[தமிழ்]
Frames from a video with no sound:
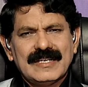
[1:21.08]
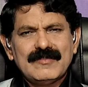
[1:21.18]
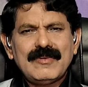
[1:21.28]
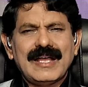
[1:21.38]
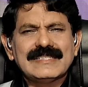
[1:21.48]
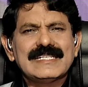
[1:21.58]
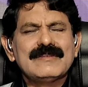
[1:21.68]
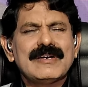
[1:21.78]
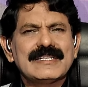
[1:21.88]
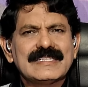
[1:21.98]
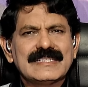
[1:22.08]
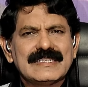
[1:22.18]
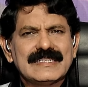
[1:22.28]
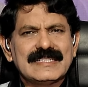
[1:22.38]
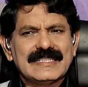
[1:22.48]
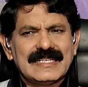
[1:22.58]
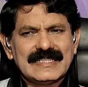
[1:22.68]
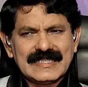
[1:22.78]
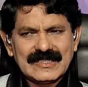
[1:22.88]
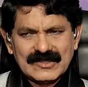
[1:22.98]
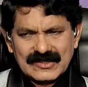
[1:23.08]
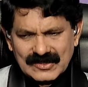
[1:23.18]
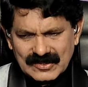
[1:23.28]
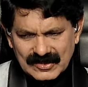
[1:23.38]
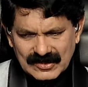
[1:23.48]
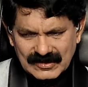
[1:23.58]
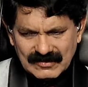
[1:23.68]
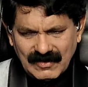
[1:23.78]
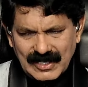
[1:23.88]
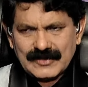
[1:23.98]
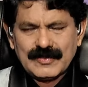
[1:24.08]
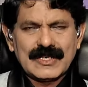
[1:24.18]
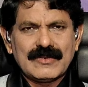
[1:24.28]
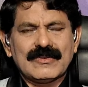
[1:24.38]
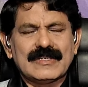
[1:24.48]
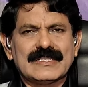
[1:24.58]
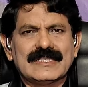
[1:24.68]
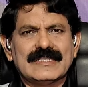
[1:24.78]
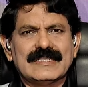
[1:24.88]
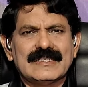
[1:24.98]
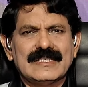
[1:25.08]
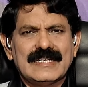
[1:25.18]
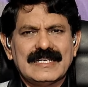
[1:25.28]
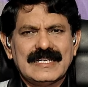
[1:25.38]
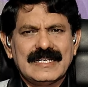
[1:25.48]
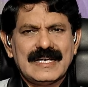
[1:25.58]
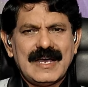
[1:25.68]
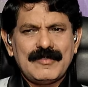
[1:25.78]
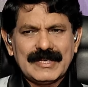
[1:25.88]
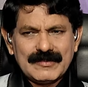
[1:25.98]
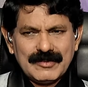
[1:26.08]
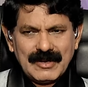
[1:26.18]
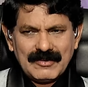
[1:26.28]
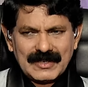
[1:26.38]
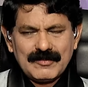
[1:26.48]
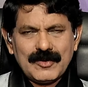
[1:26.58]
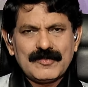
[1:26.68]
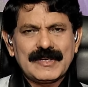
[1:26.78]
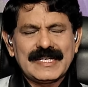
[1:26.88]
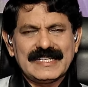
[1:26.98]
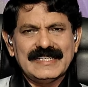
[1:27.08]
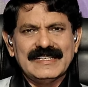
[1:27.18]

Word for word: ரொம்ப ஆச்சரியமாக இருந்தது அந்த வாஷ் பண்ணுறவங்களுக்கு அப்போ இதை போய் அவங்க ரிப்போர்ட் பண்ணி